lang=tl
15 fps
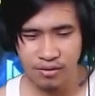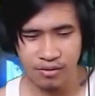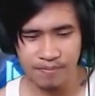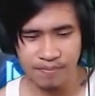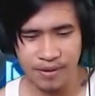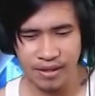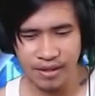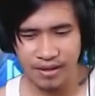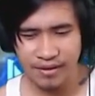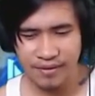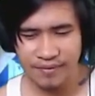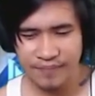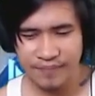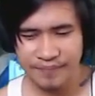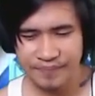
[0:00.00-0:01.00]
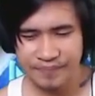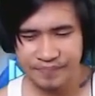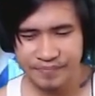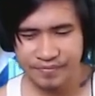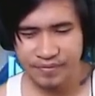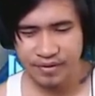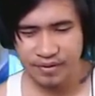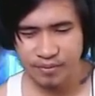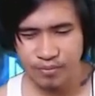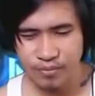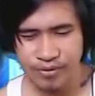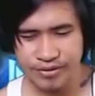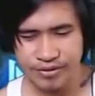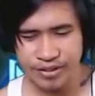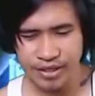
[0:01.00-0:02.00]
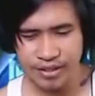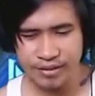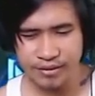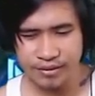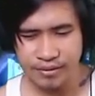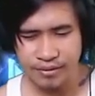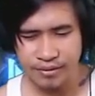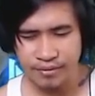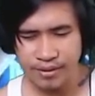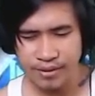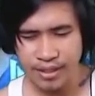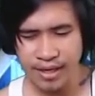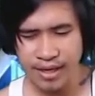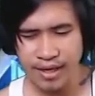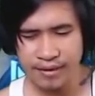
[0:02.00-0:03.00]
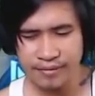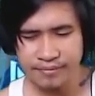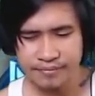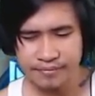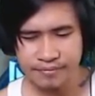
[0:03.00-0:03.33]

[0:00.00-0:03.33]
oh, pre. Buisit! Ito ha.